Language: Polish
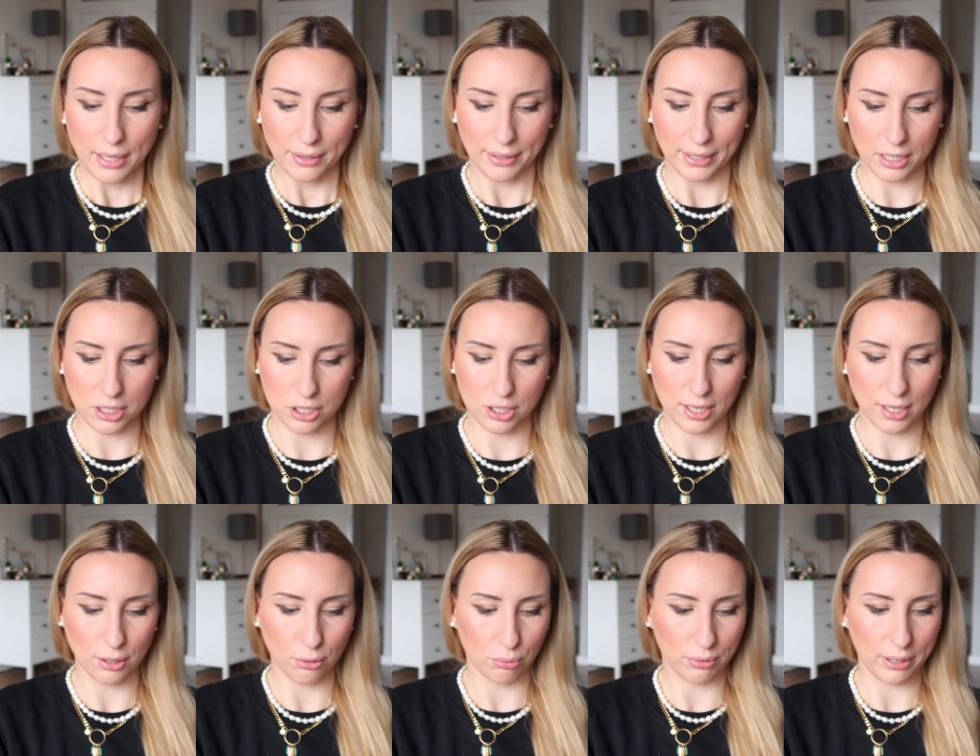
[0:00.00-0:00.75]

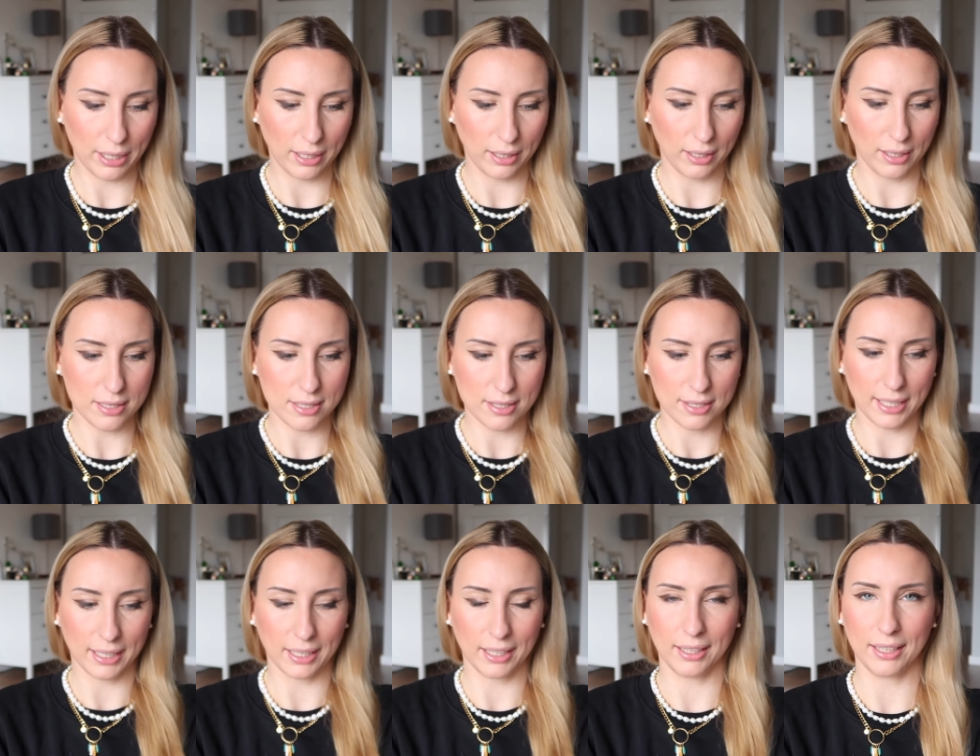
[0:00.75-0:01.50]
Także tutaj jest
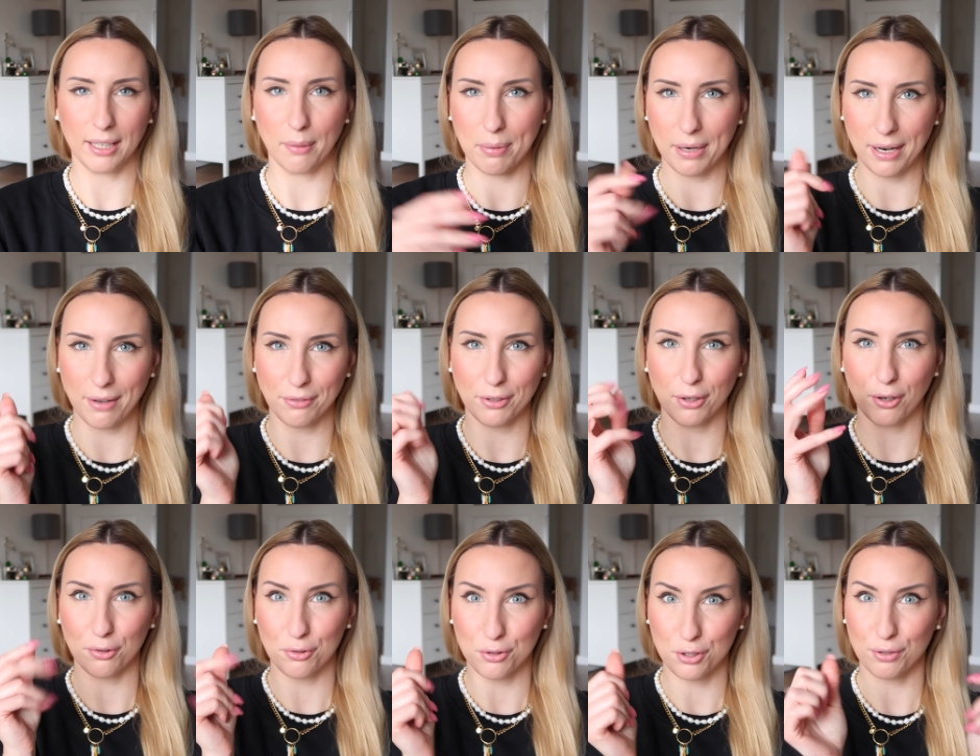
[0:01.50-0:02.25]
taki
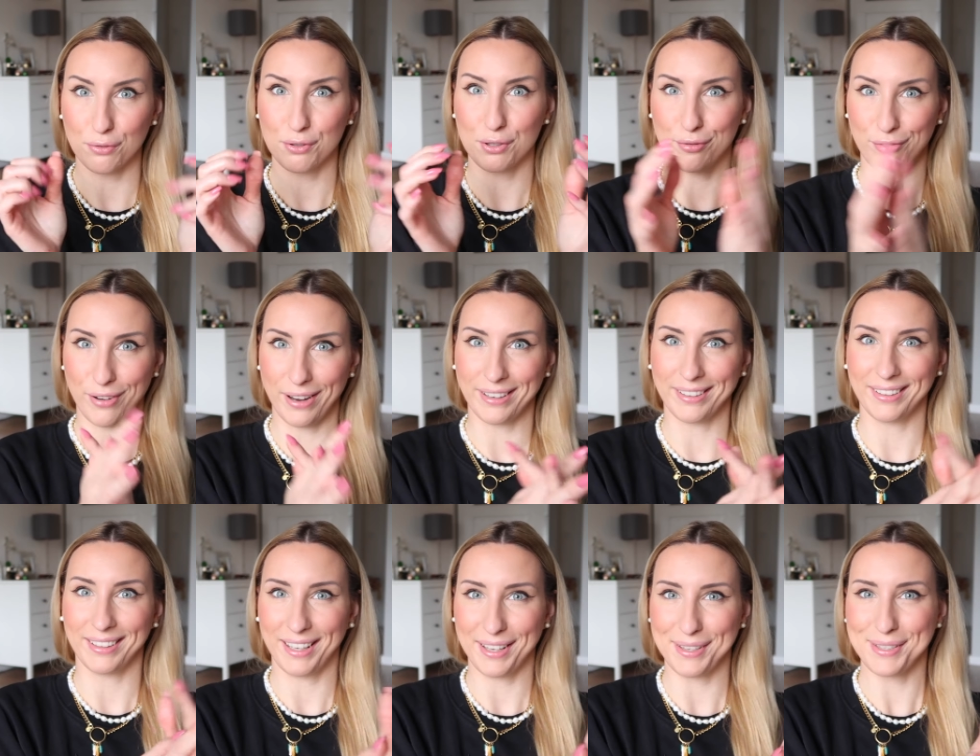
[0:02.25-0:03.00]
naprawdę odżywczy,
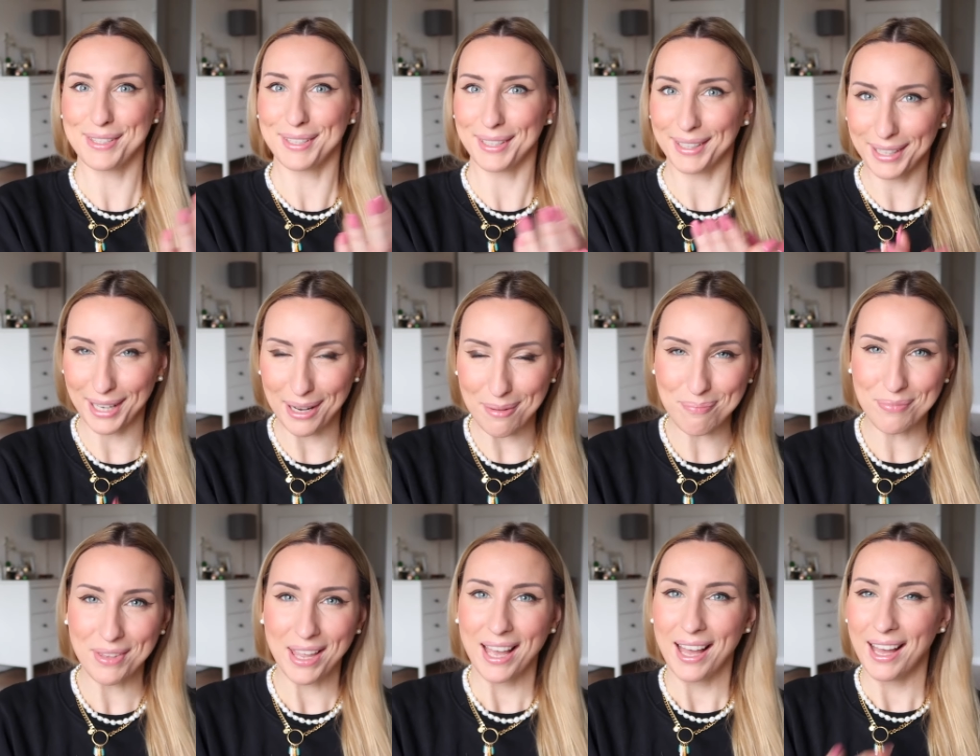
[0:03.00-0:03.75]
fajny, gęsty krem.
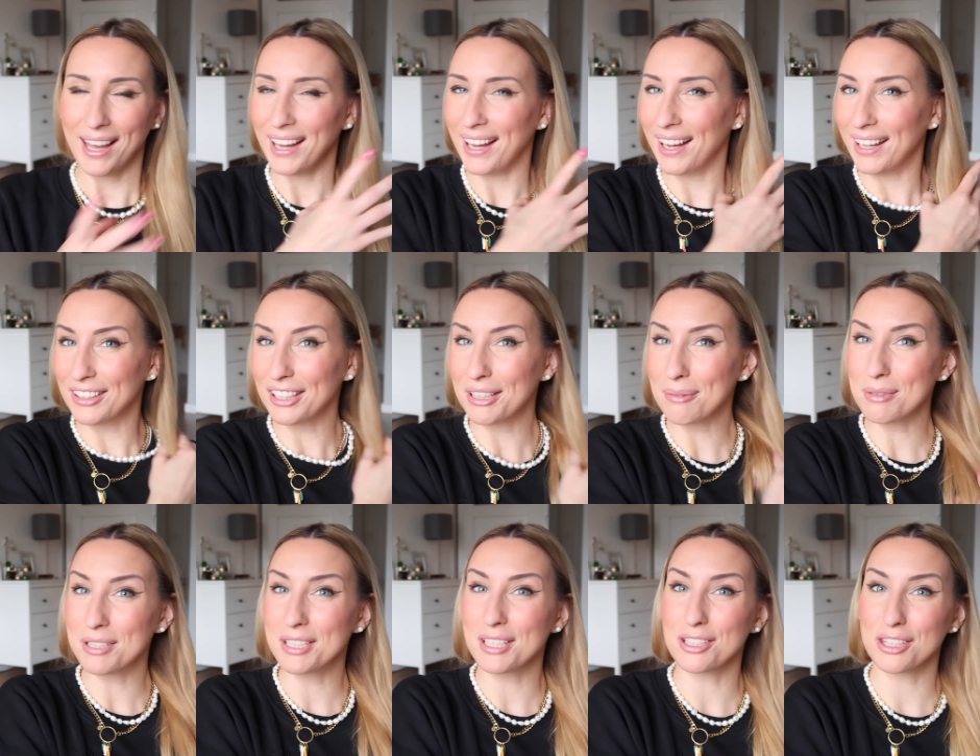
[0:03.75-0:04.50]
E, no i
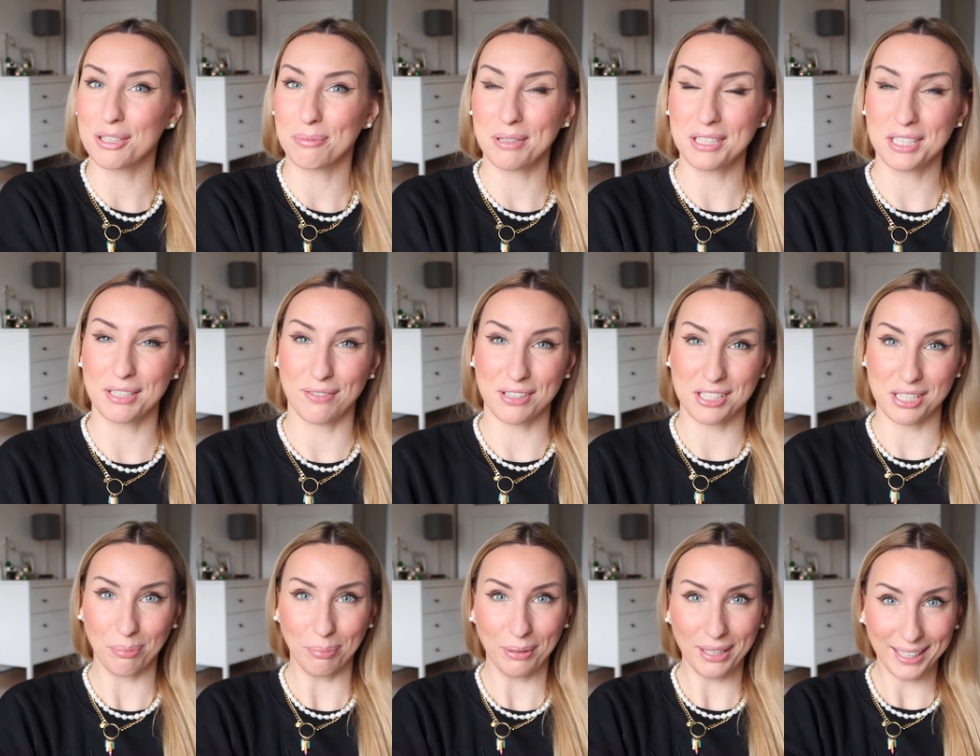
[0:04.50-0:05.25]
myślę, że to będzie
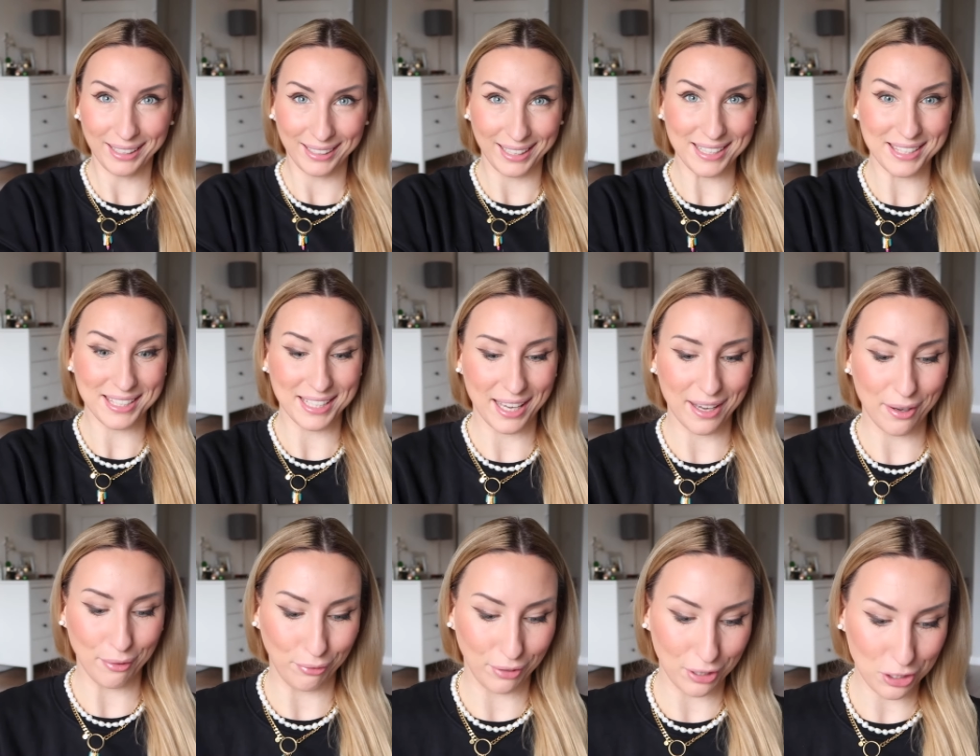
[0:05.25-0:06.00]
Wasza
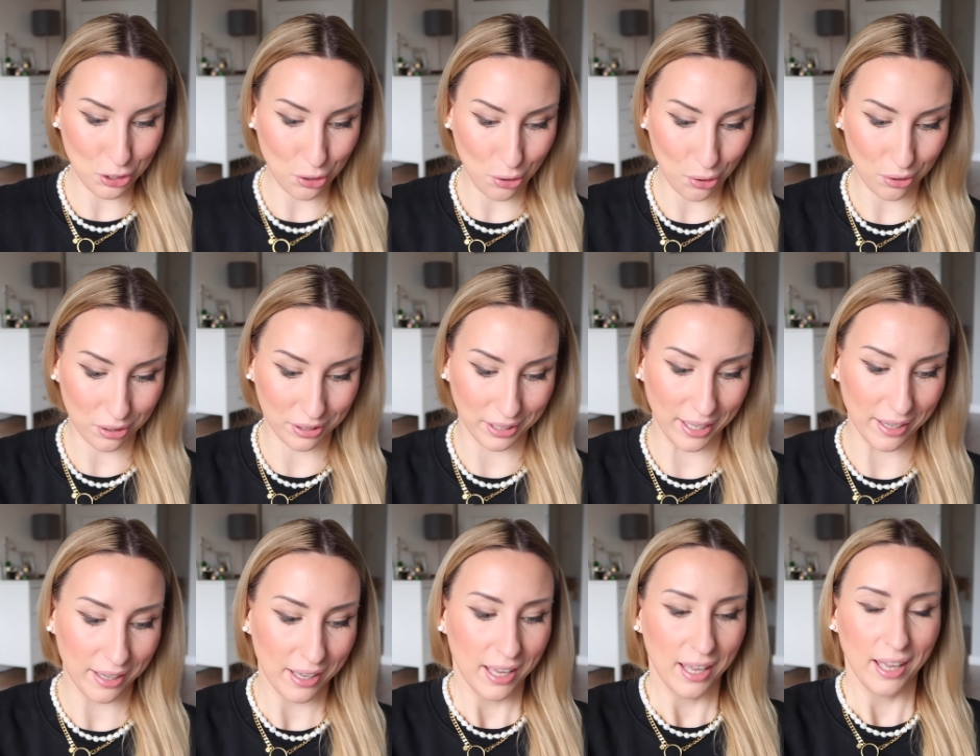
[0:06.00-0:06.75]
pielęgnacja
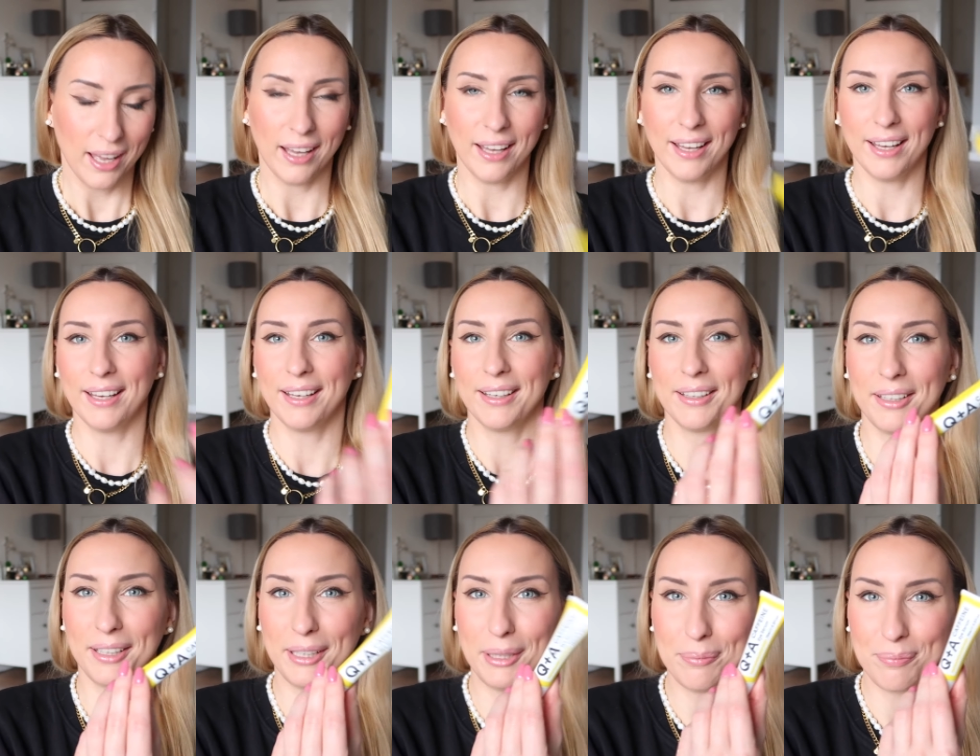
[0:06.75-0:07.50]
wieczorna. E,
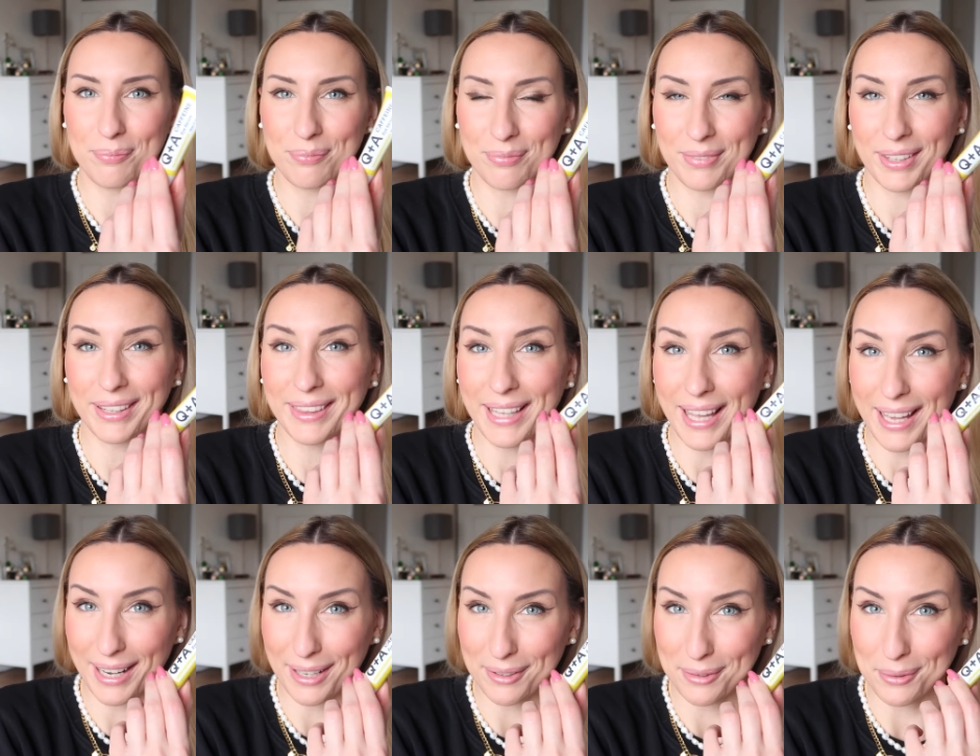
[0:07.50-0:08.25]
I
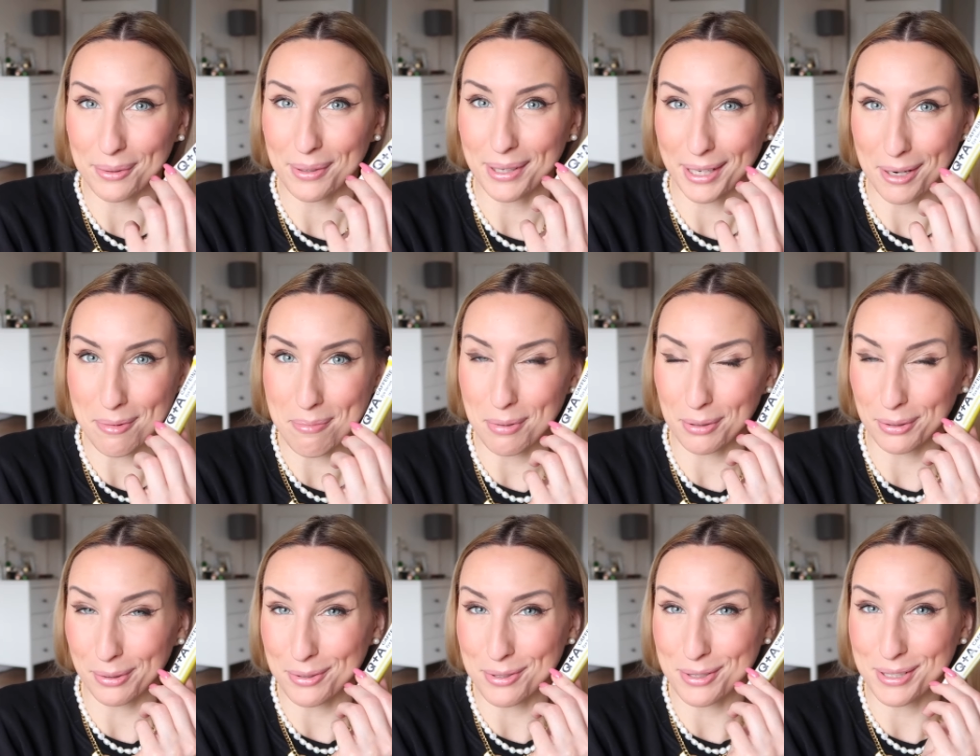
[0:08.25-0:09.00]
na rano krem
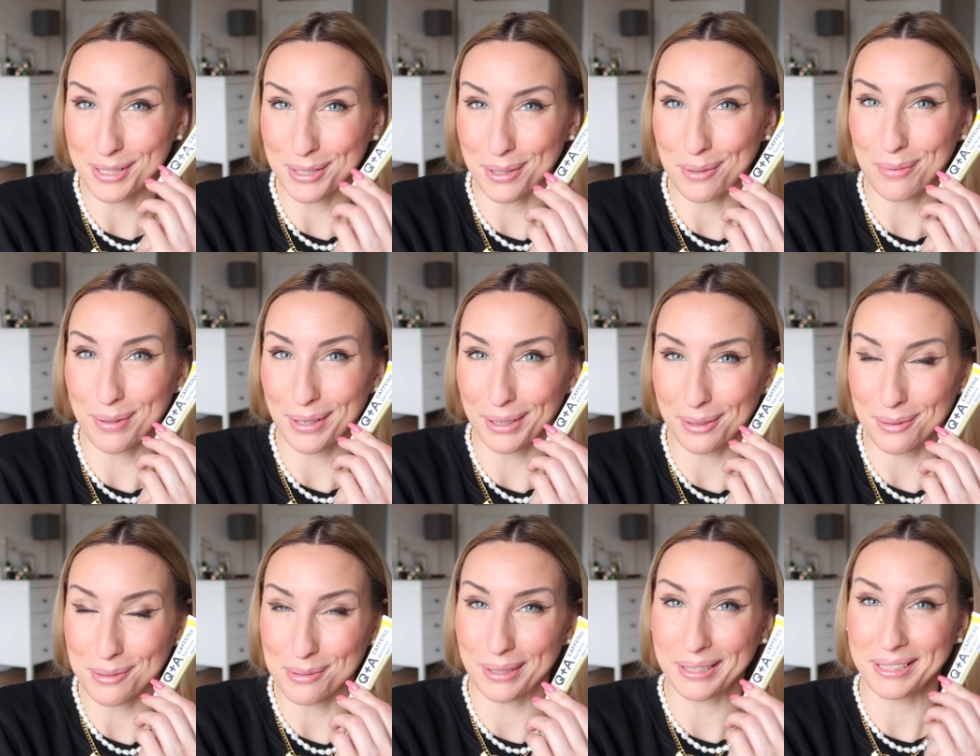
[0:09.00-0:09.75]
pod oczy z
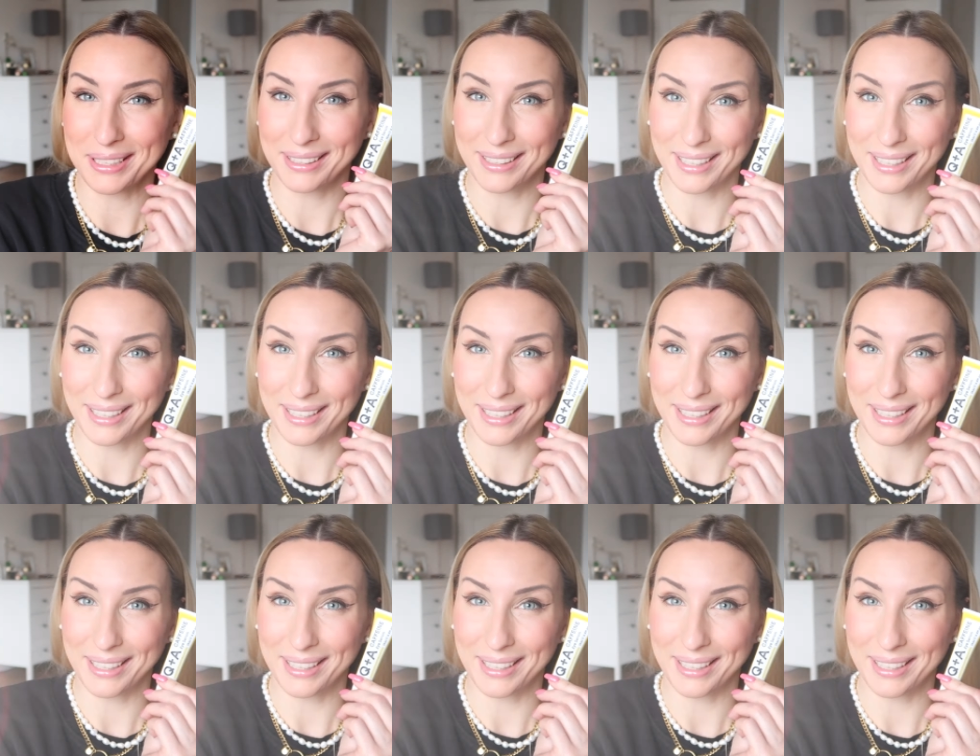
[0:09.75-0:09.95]
kofeiną, słuchajcie,